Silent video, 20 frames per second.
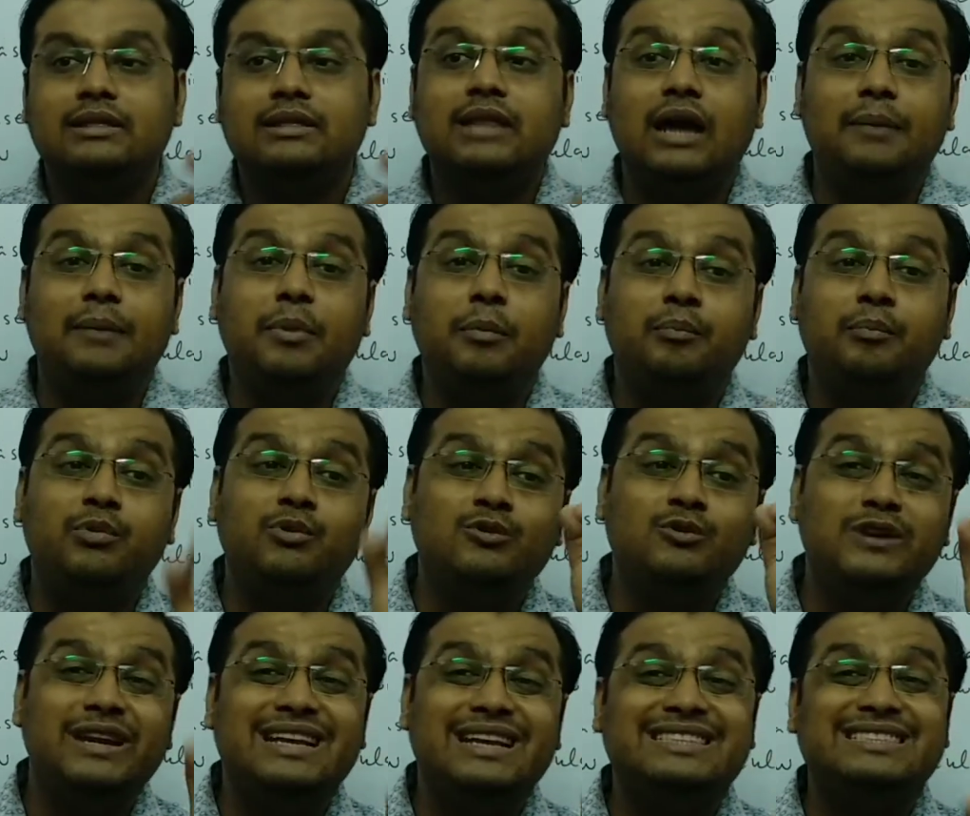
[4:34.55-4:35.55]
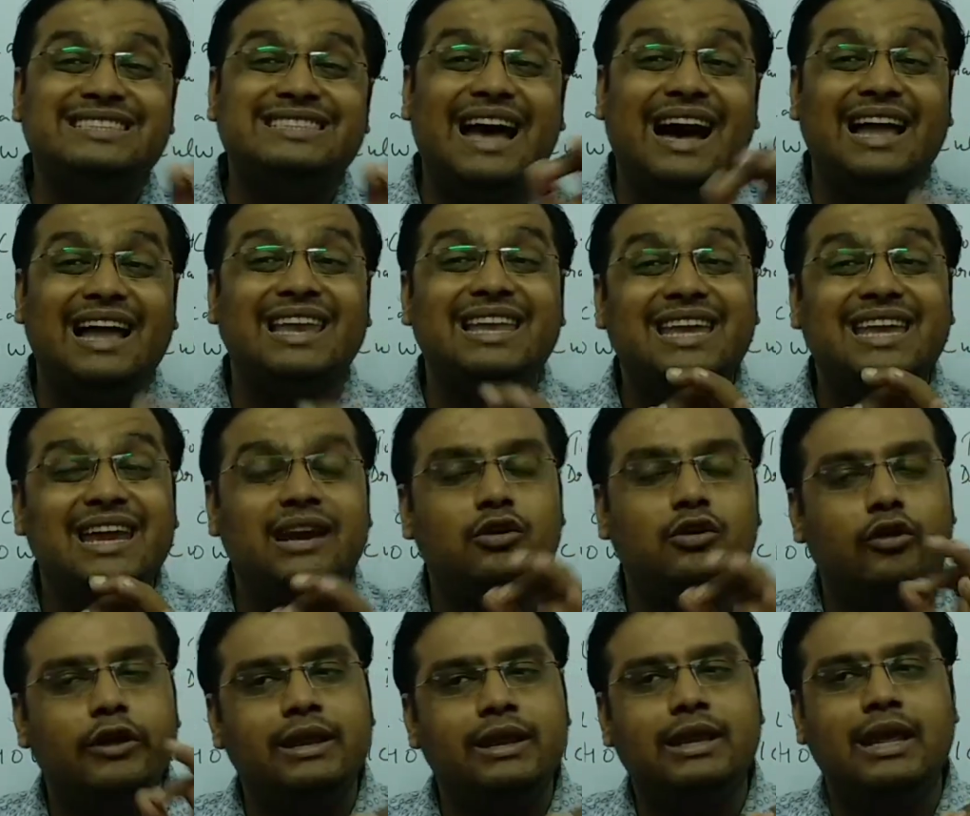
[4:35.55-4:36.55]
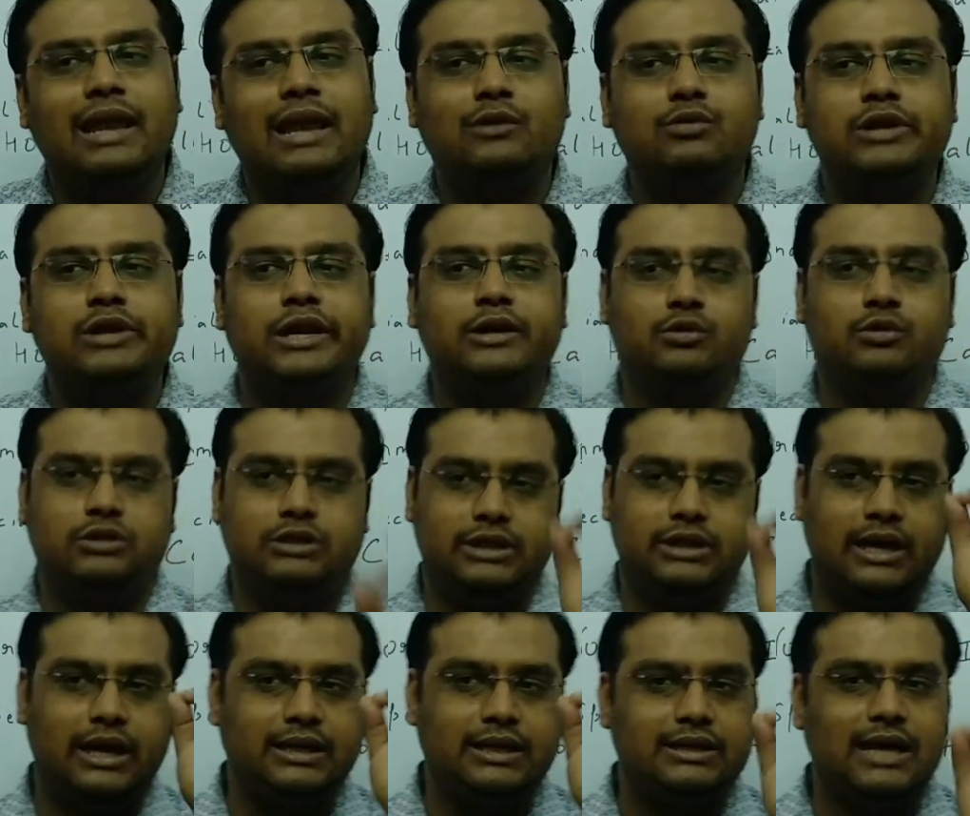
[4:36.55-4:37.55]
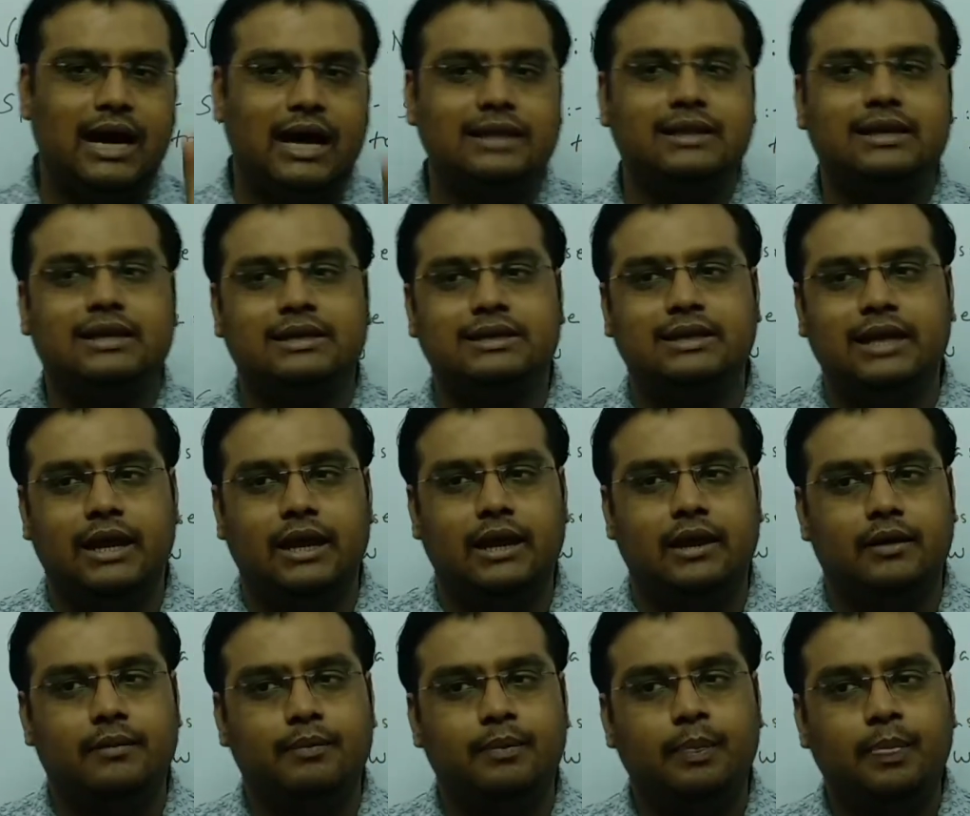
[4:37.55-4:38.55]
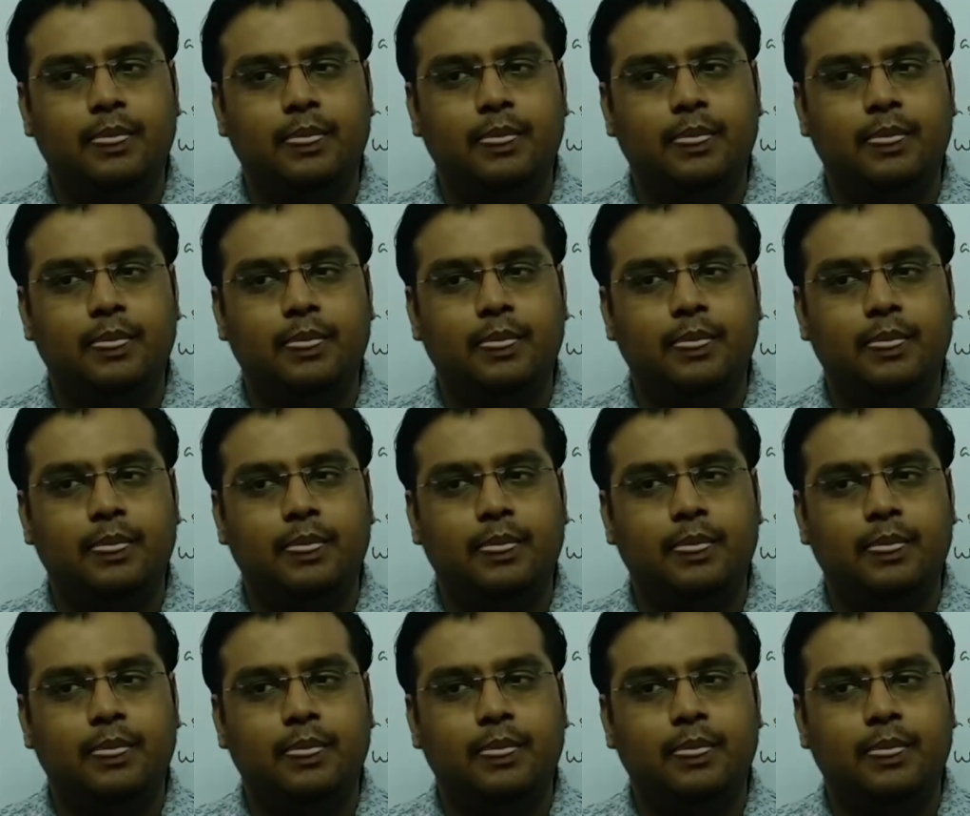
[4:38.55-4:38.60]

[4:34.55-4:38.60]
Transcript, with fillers: तब पूरे साल की ड्राइंग कैलकुलेट होती है याद रखिएगा